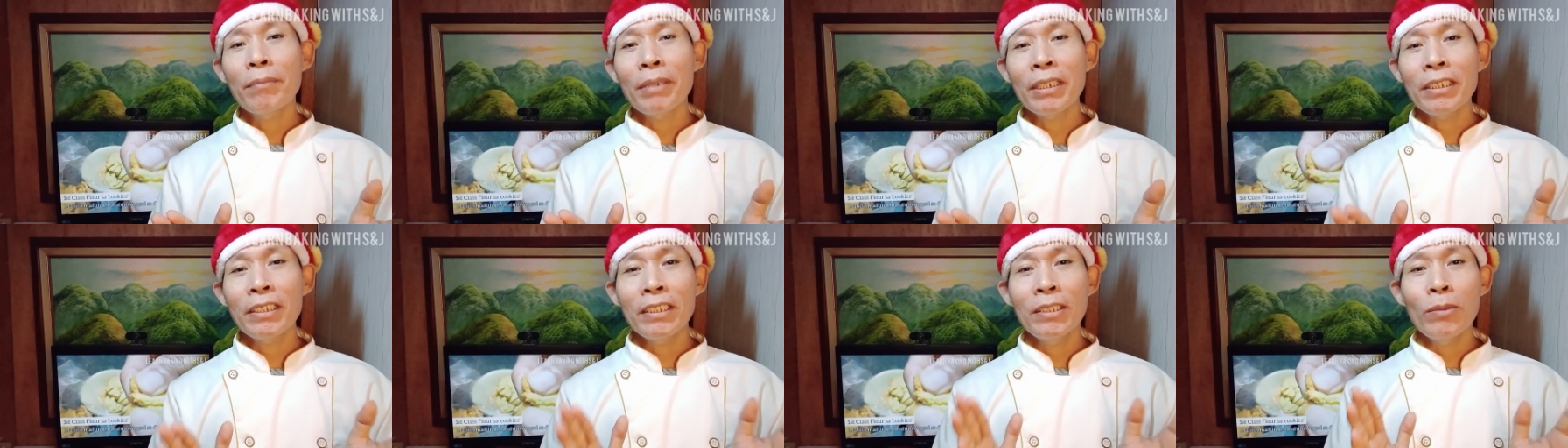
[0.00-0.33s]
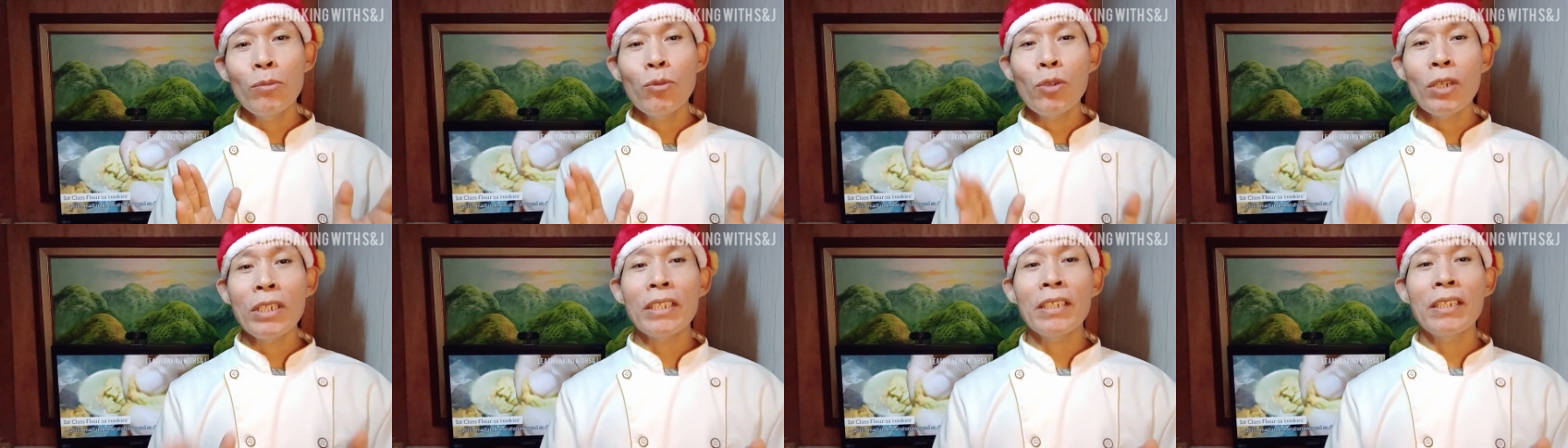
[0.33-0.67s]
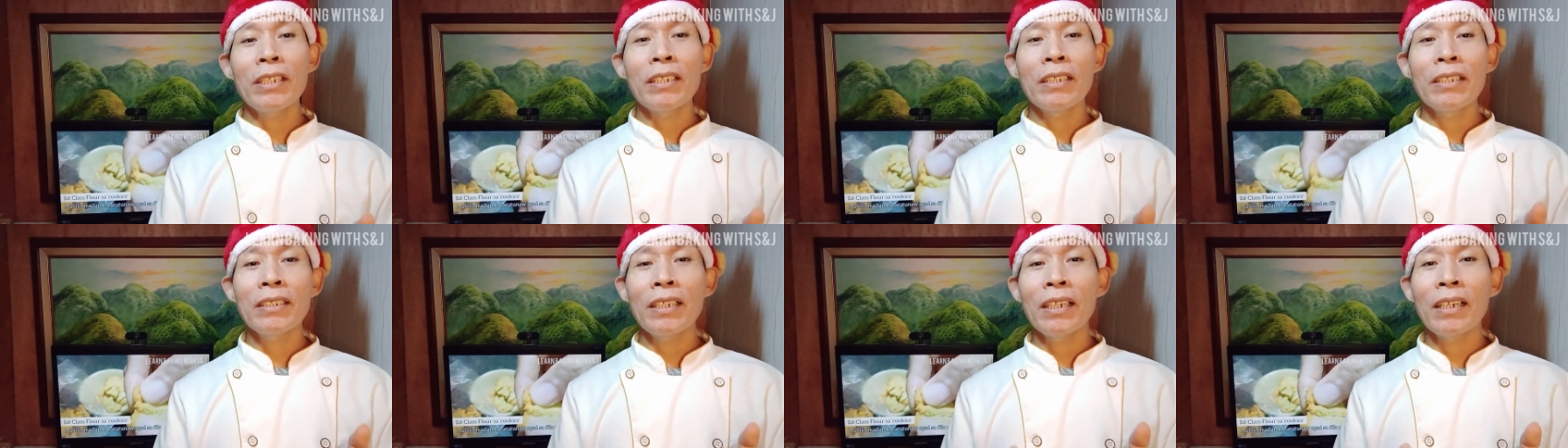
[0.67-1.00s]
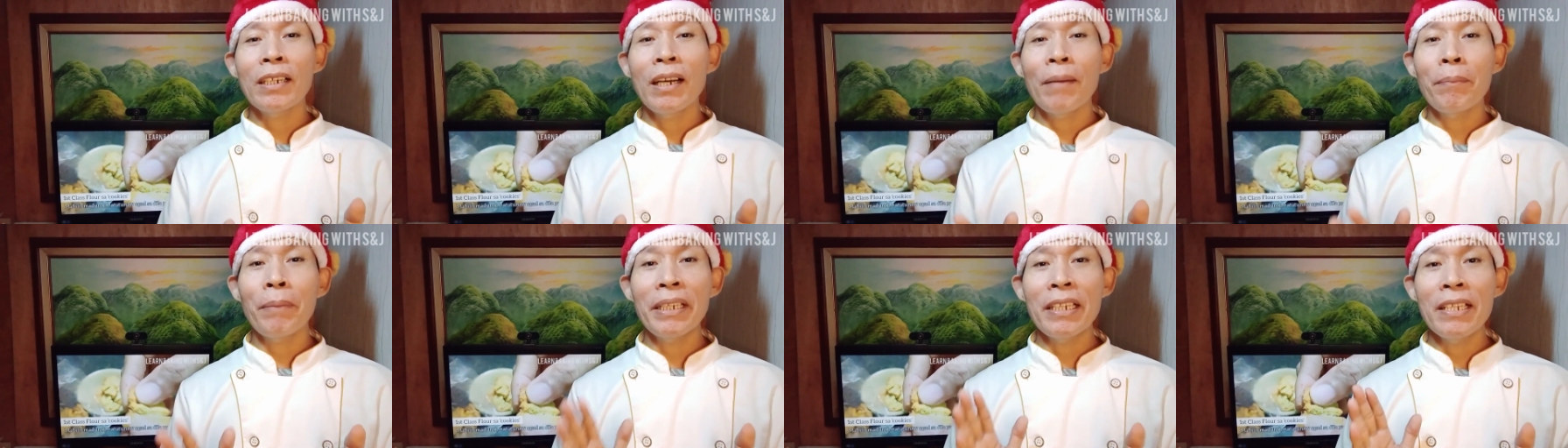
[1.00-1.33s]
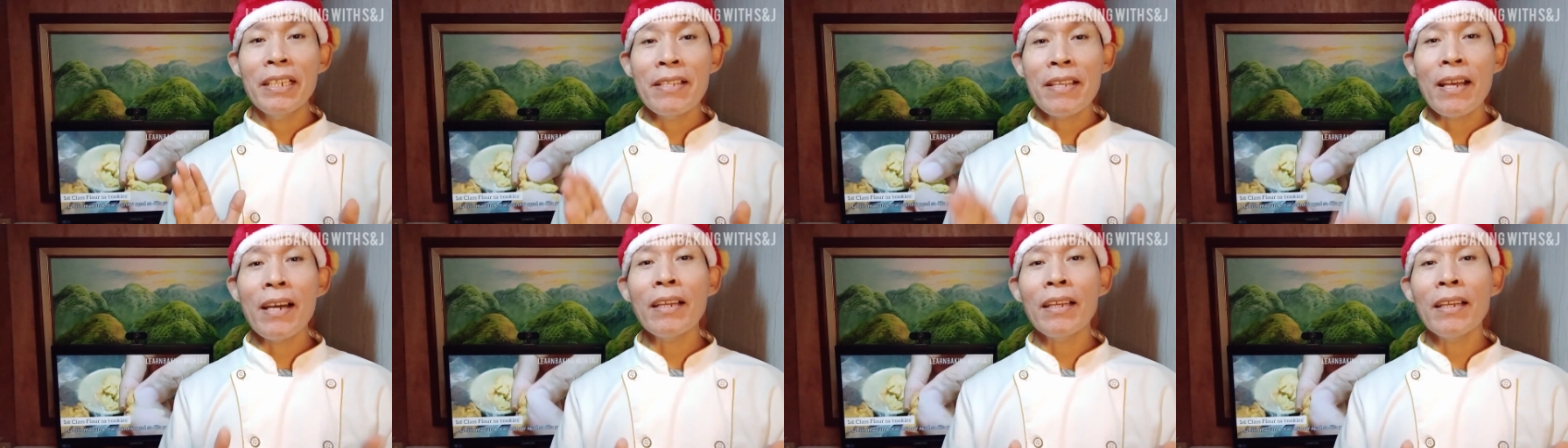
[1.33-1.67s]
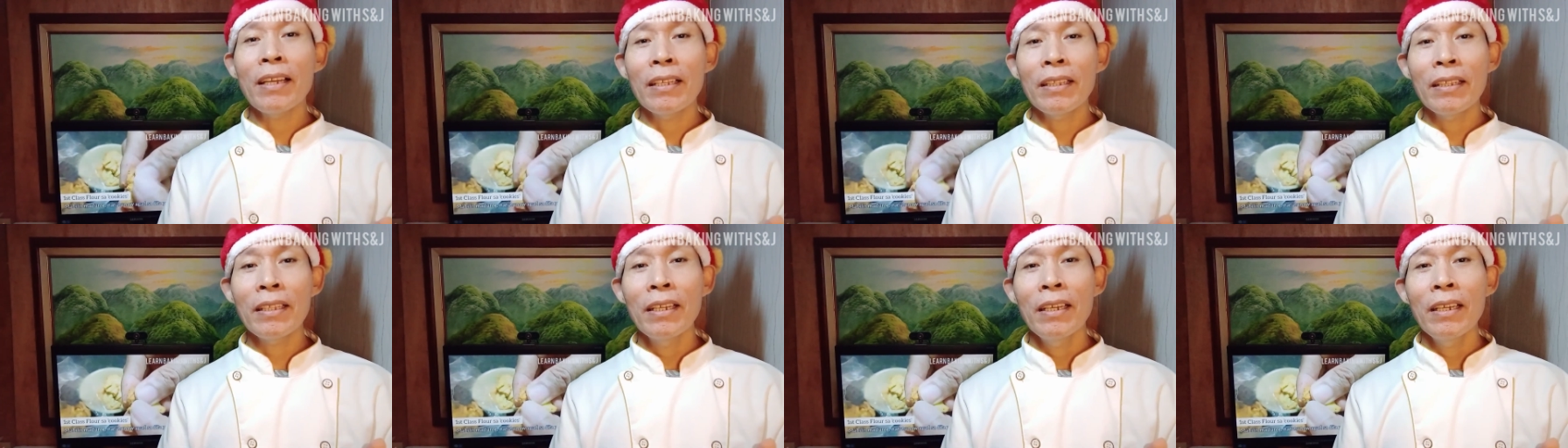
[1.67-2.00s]
magsisimula siya ng isang uh,
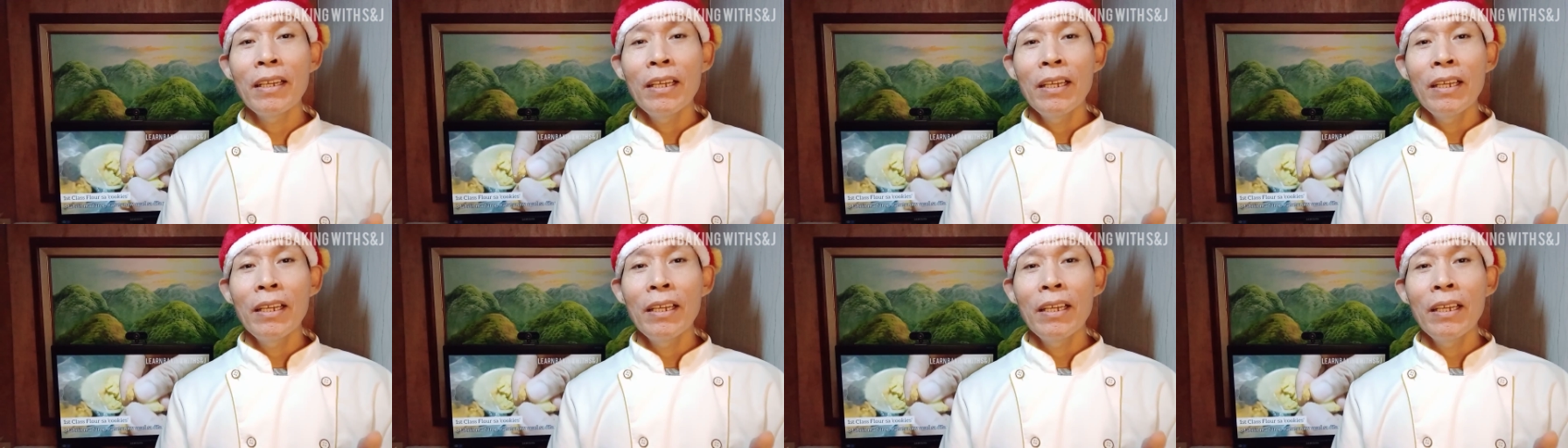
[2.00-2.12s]
pandisalan,